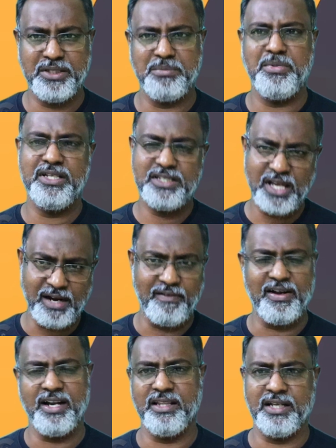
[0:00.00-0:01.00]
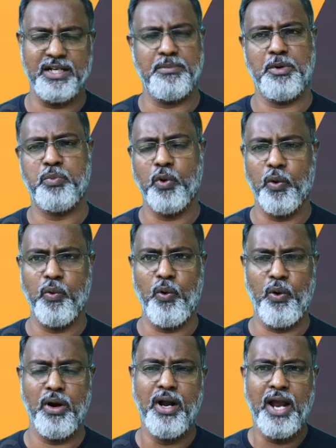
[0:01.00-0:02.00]
மற்றும் மின்சார வாகனத்துக்கு நம்ம
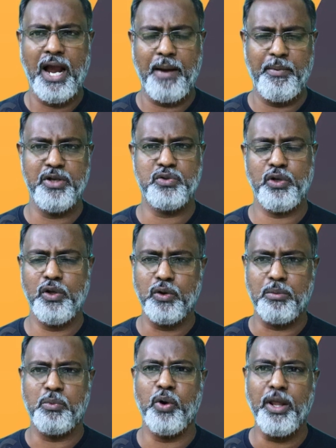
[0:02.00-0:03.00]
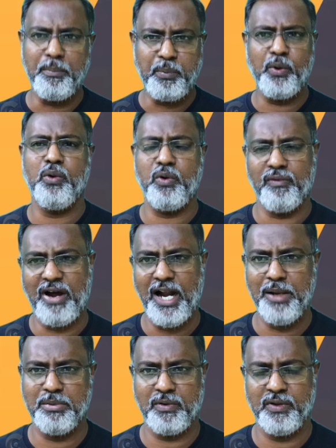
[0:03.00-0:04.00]
போவோம் அப்படின்னு சொல்லி ஒரு முனைப்போடு ஒரு
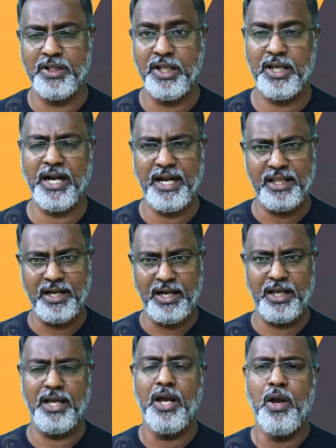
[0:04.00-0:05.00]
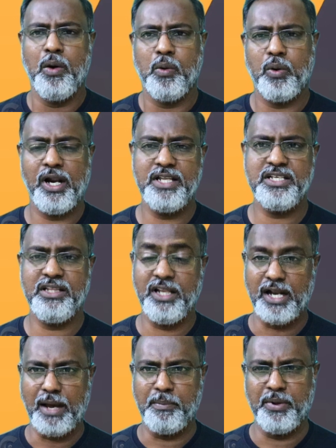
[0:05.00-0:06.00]
வாலிபர் வந்து கிட்டத்தட்ட ஒரு
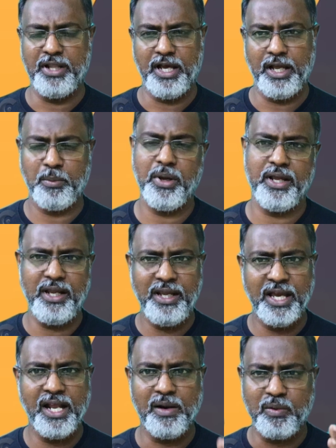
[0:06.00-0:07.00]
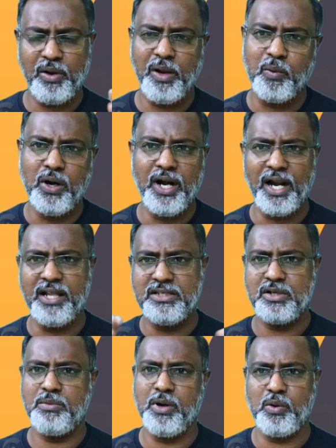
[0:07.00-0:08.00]
லட்சத்தி நாற்பதாயிரம் ரூபாய் ஏறக்குறைய ஒன்றரை
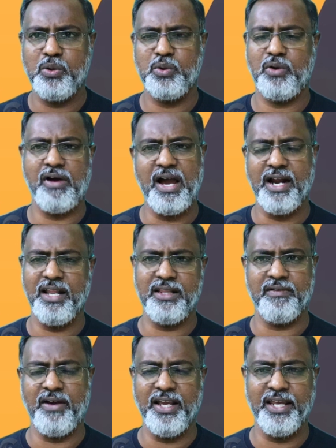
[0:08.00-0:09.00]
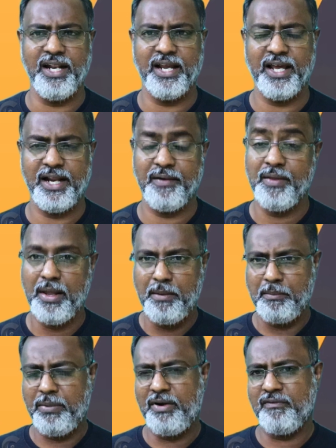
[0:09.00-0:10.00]
லட்சம் ரூபாய் கொடுத்து ஒரு வாகனத்தை வாங்கியிருக்காரு
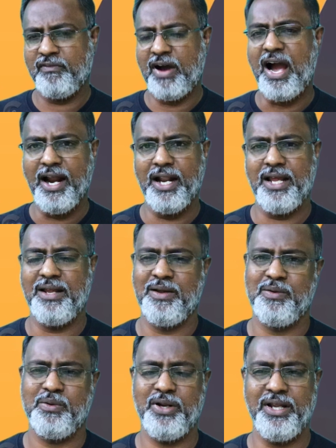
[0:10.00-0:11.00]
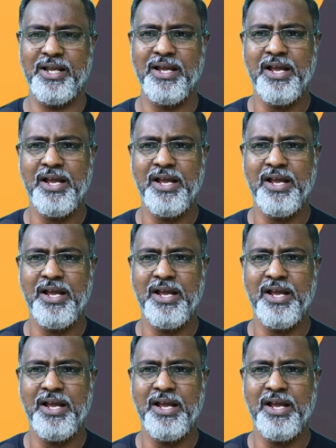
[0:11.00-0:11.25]
பட் வாங்கின ஒரு